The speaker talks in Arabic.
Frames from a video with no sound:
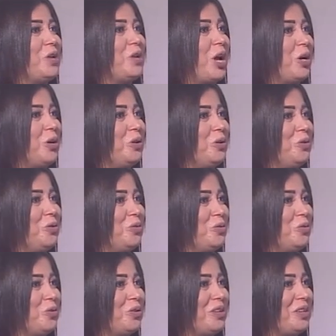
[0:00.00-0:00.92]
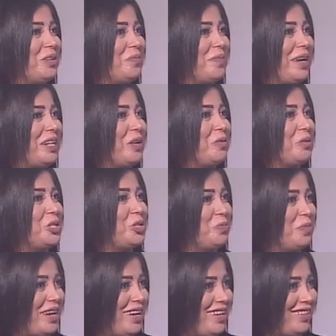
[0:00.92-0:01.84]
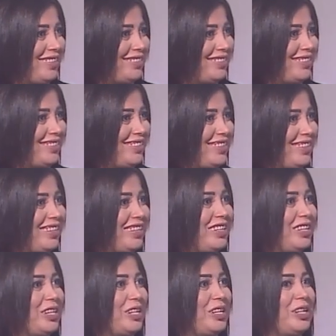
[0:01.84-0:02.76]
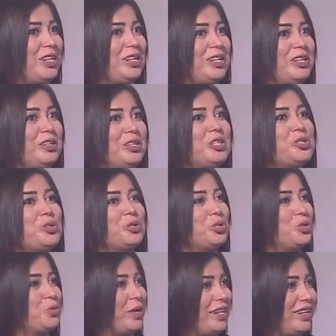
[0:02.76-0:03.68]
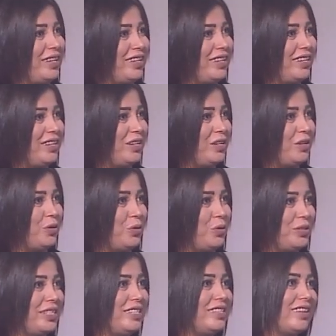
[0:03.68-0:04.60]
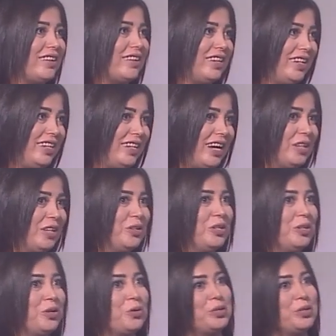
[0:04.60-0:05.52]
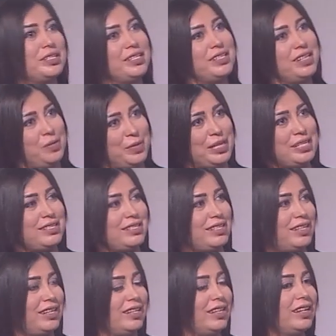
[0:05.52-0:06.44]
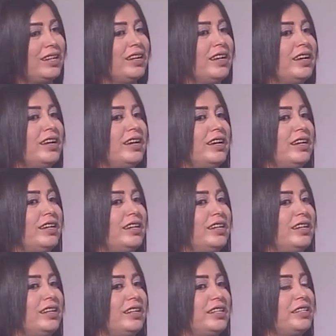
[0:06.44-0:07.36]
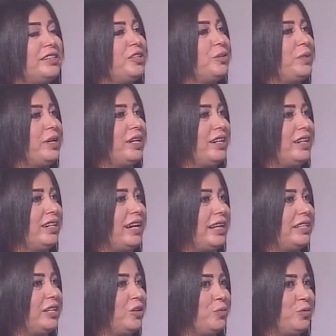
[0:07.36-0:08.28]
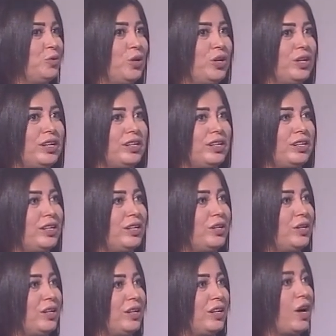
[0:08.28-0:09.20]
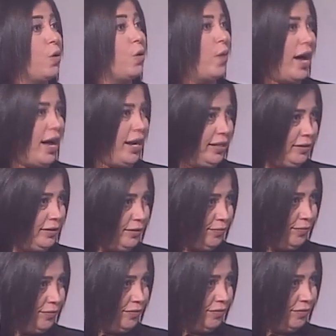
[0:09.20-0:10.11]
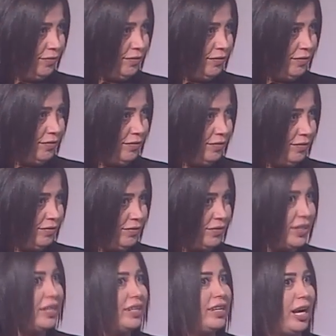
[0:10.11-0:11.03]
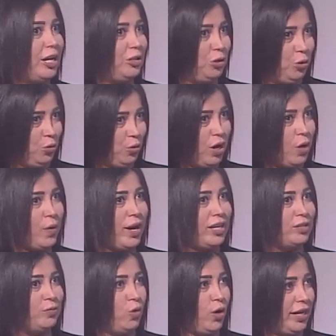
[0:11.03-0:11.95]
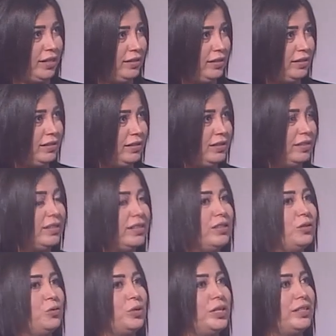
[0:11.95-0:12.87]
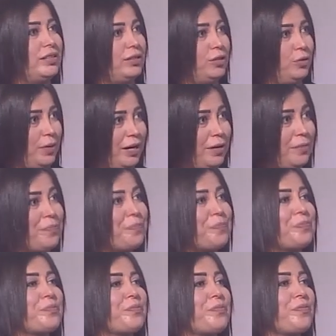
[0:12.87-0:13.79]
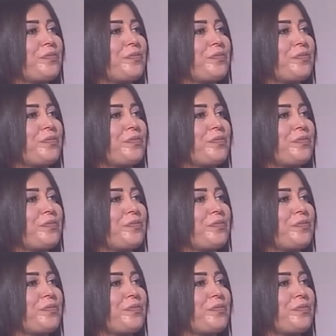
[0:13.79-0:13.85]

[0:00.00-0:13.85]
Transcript: ناخذ له معنا وجبات آه نكسر شوي روتين الرحله عن روتين المنزل آه يتبع عدد من القواعد تمام نحدد له قواعد محدده هاي القواعد بتكون قبل